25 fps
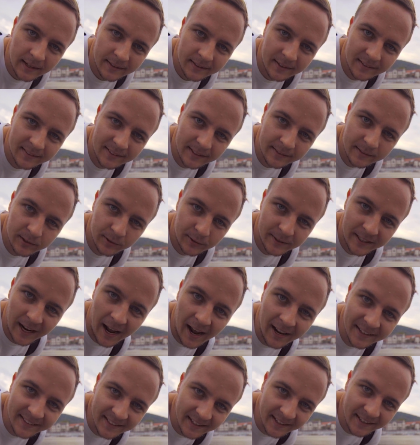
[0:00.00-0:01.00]
das
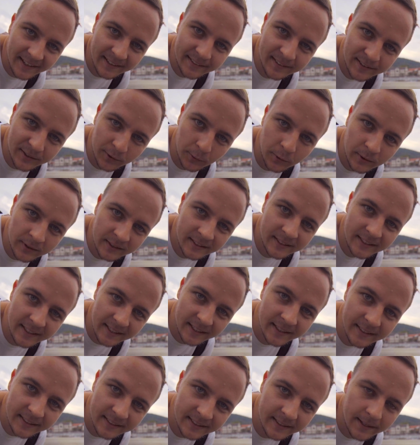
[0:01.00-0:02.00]
Resultat der Lektionen, die
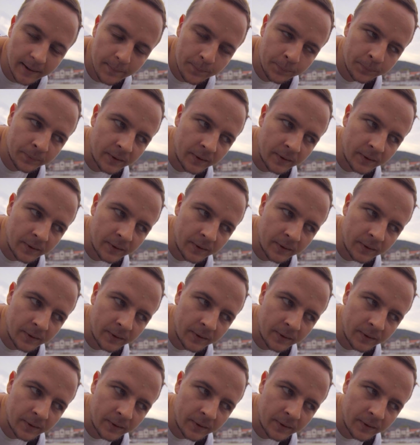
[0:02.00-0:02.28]
ich